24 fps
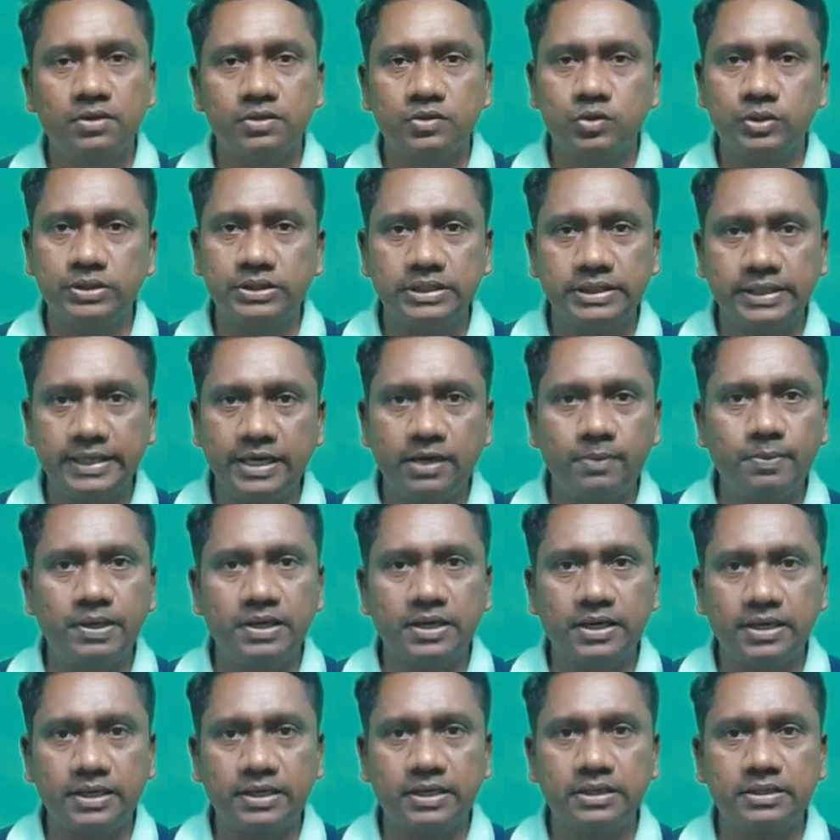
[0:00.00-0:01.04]
ஸோ இது இயல்பாக
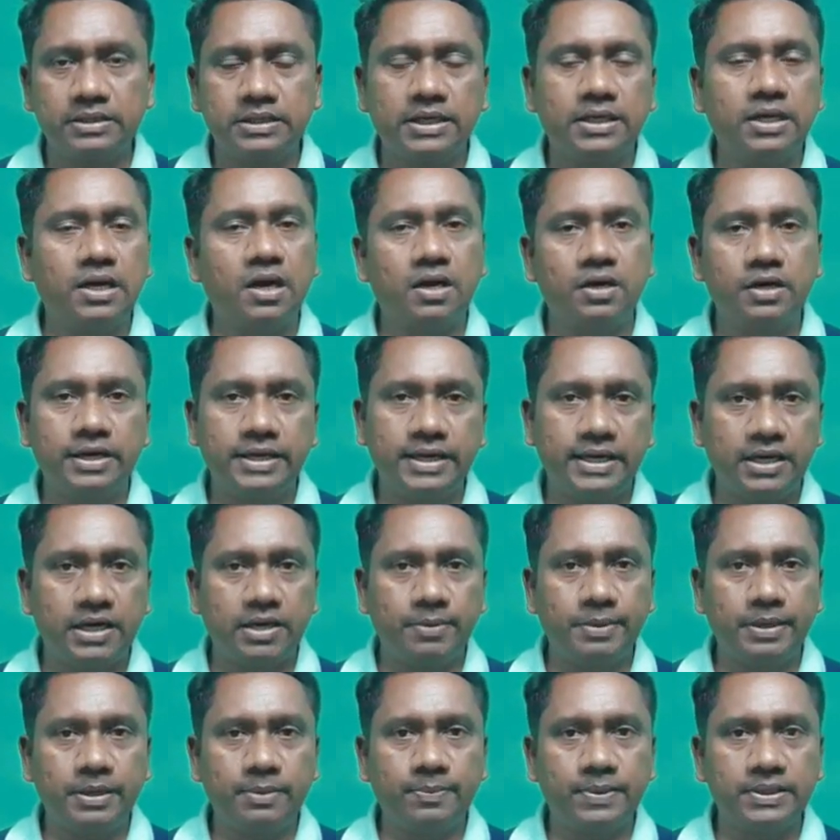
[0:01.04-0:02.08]
நடக்கிறது காரணம் என்ன
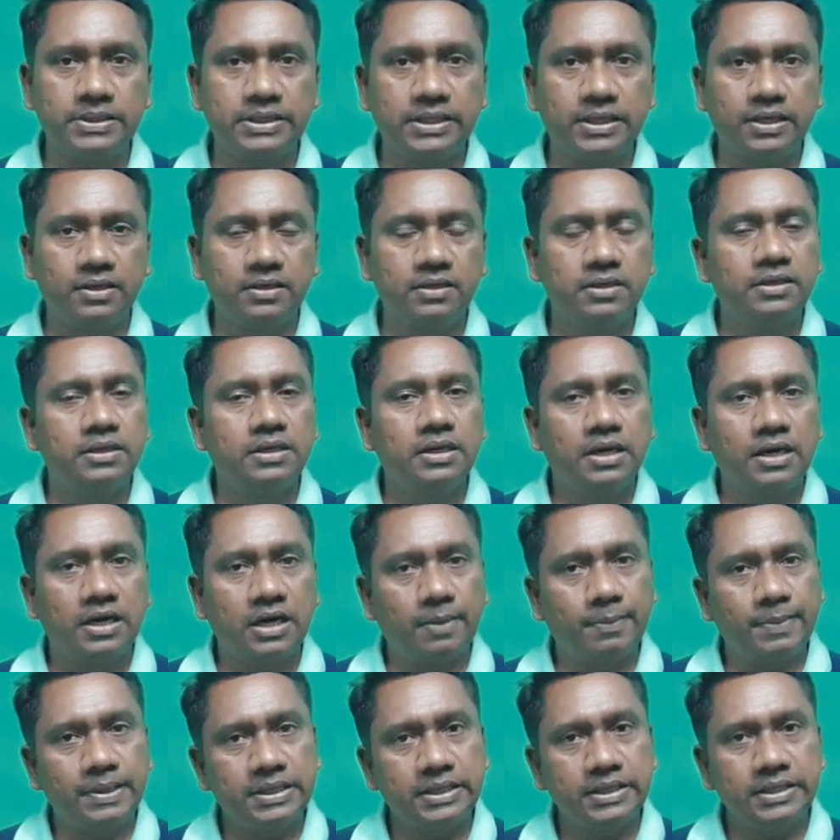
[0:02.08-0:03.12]
அப்படின்னு பார்த்தீங்கன்னா
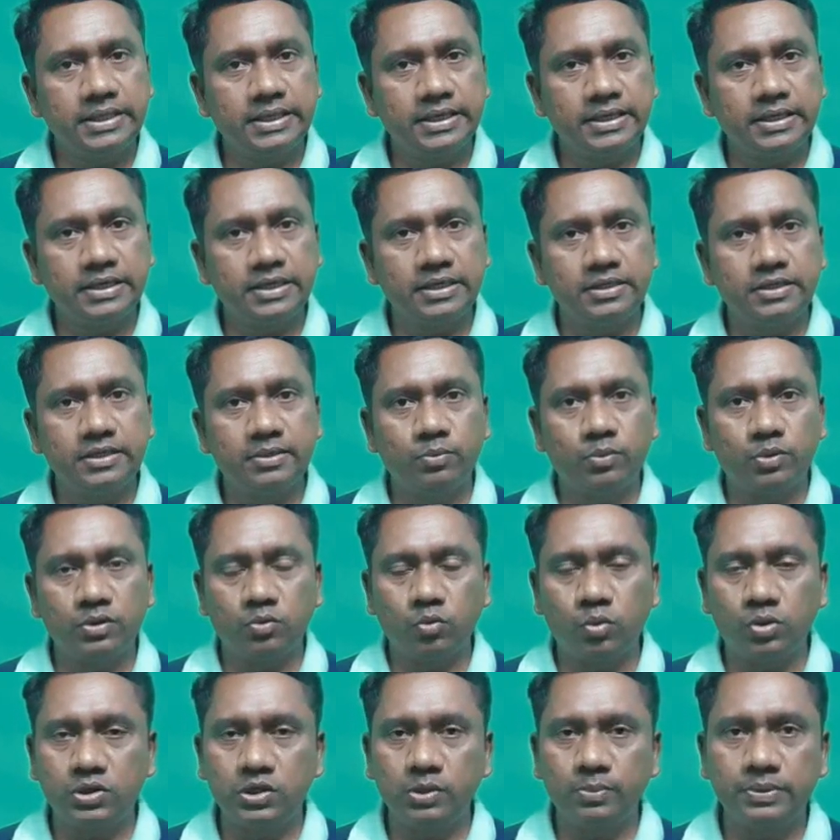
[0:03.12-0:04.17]
நமக்கு இருக்கிறது மொ
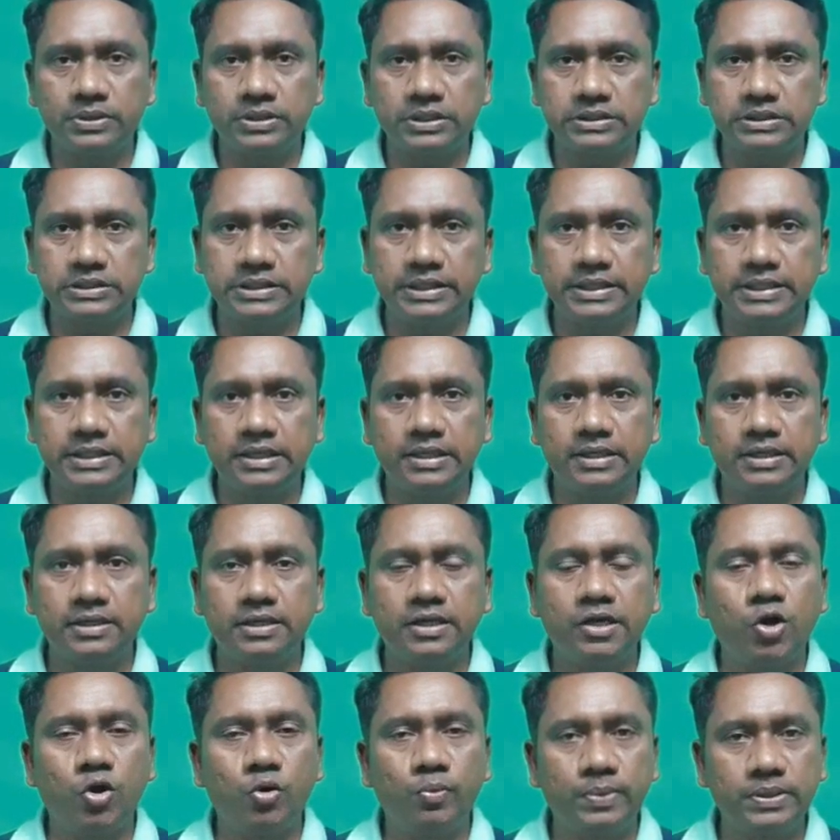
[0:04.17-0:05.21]
ஒட்டுமொத்த சீட்டில்
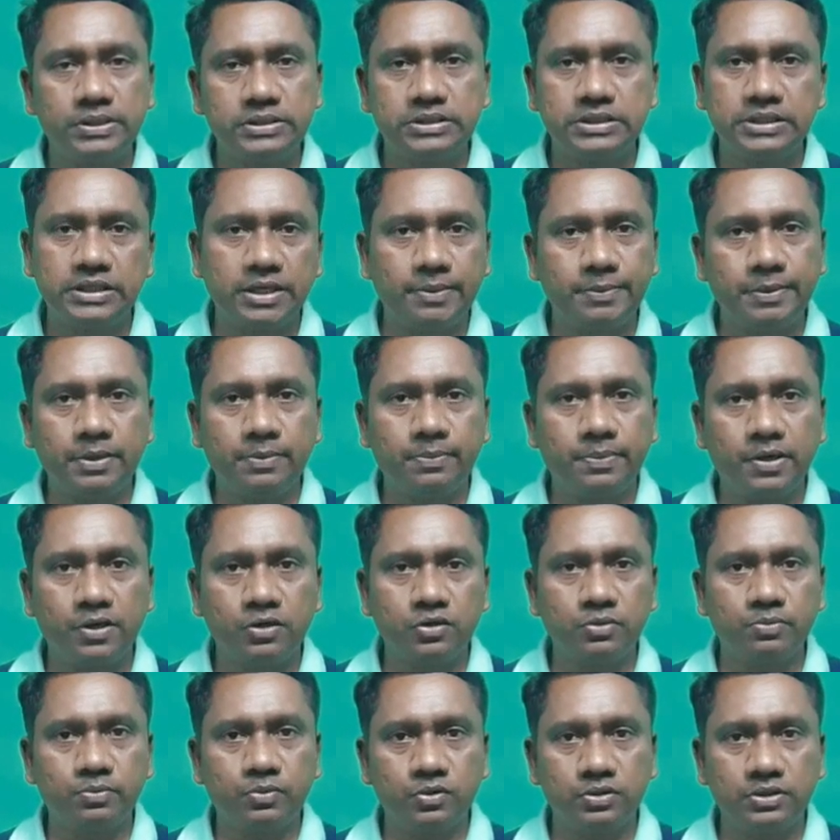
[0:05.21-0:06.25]
கவர்மெண்ட் சீட் அப்படின்னு
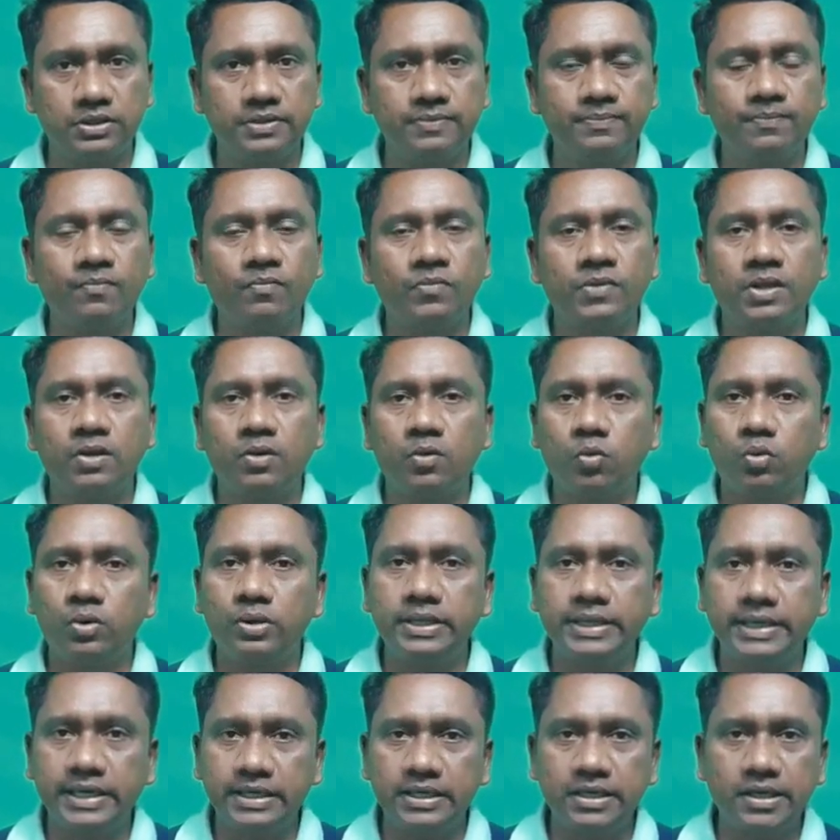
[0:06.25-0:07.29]
பார்க்கும்பொழுது ஒரு
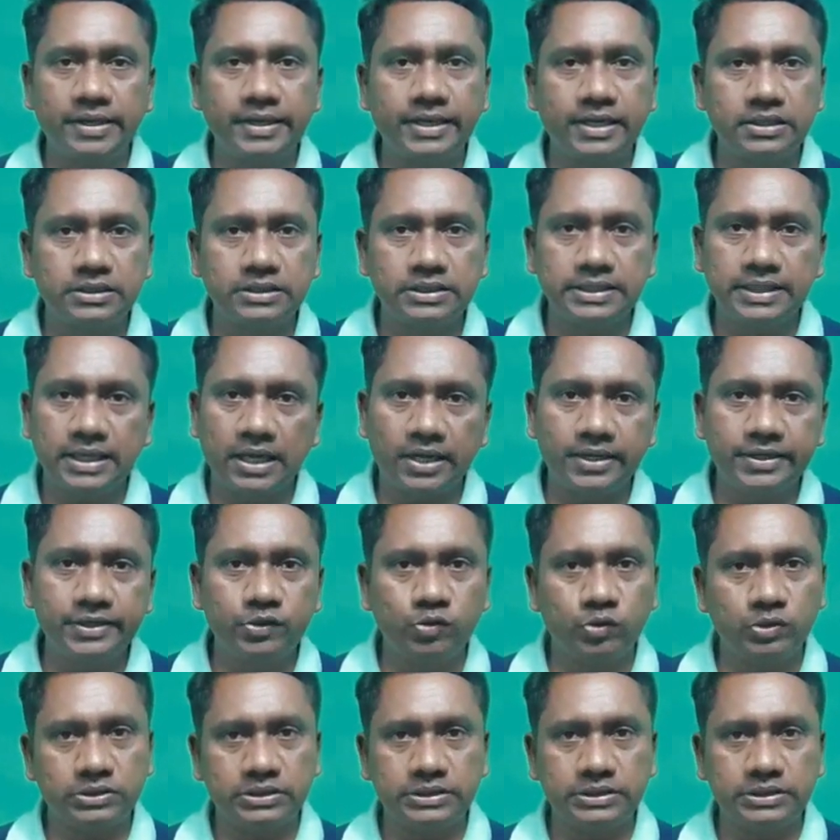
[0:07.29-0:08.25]
இரண்டாயிரத்தி ஐநூறு